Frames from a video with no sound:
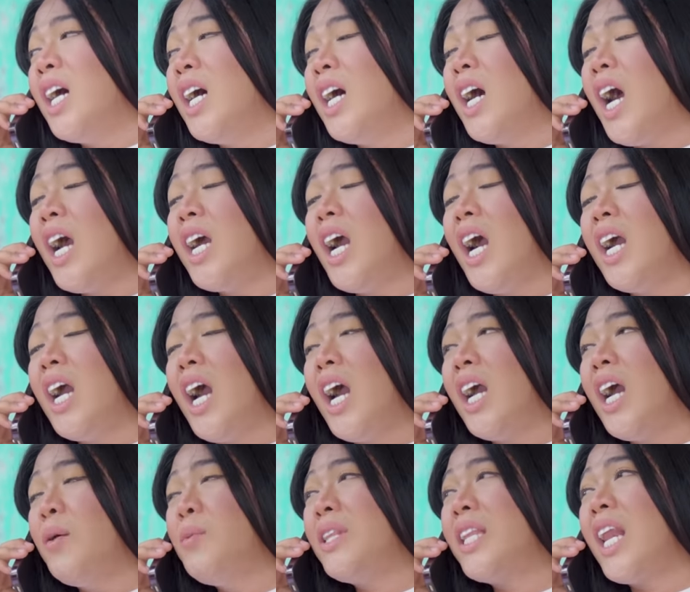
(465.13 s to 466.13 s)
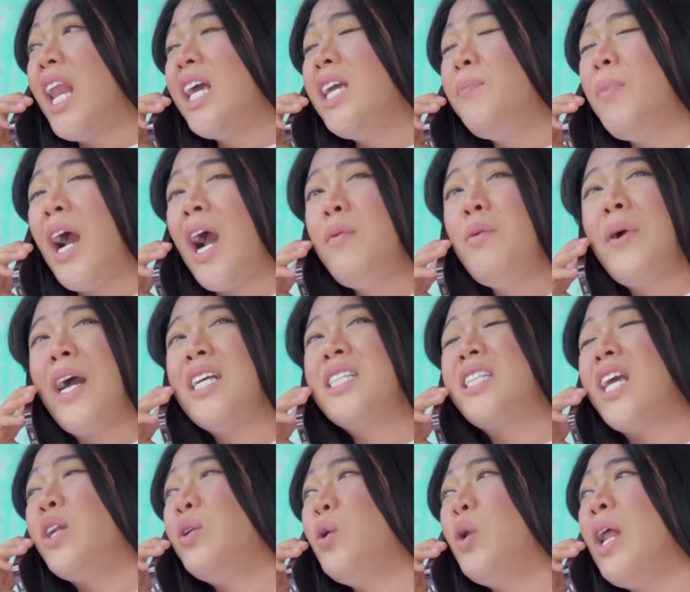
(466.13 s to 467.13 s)
Uh, eh, agak-agak bentar lagi Pak, kami makan
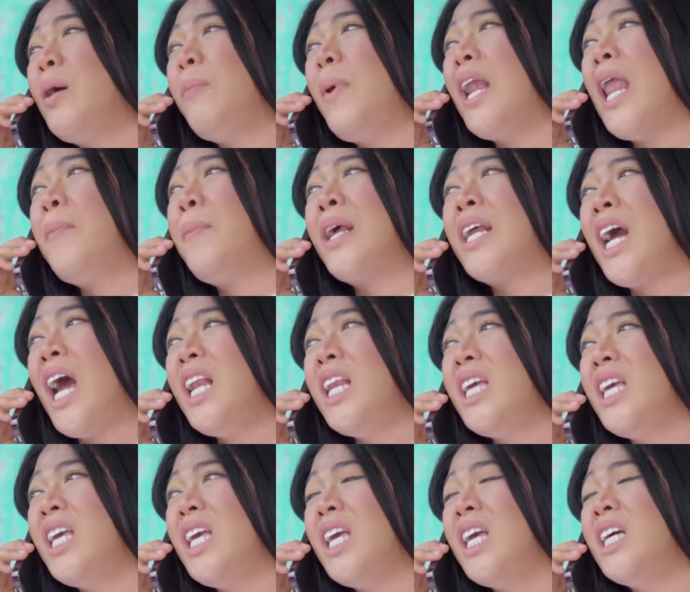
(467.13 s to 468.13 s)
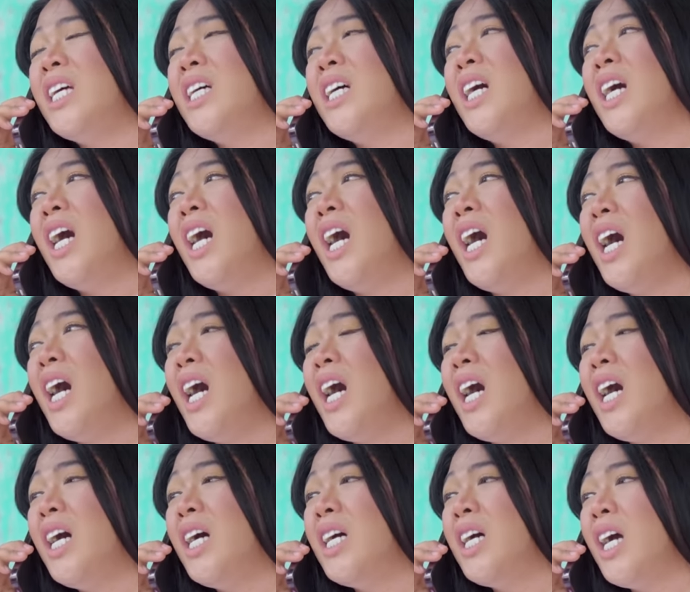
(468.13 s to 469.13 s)
siang dulu lah Pak, lapar kali. Uh -uh.